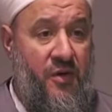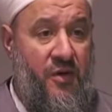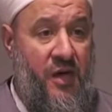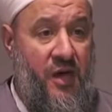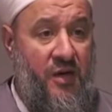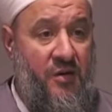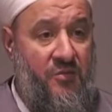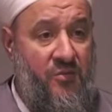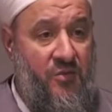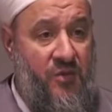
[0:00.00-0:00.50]

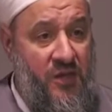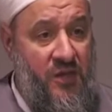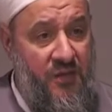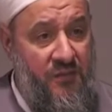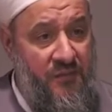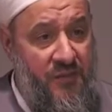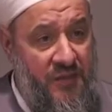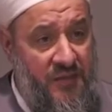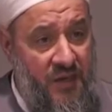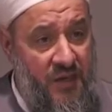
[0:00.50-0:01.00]
Yani buradaki
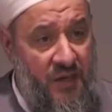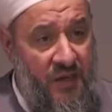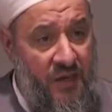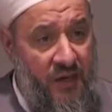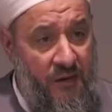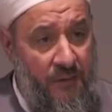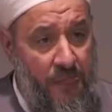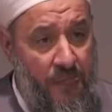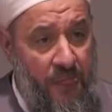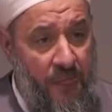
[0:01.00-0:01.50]

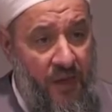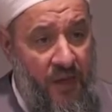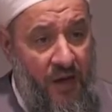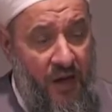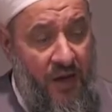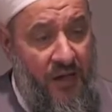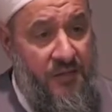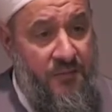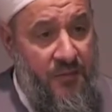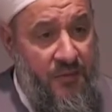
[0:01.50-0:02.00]
mesele
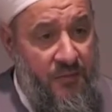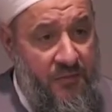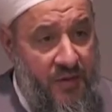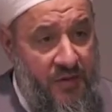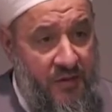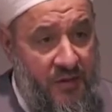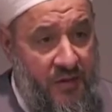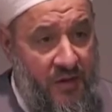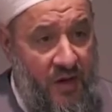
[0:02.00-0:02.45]
had bilmektir,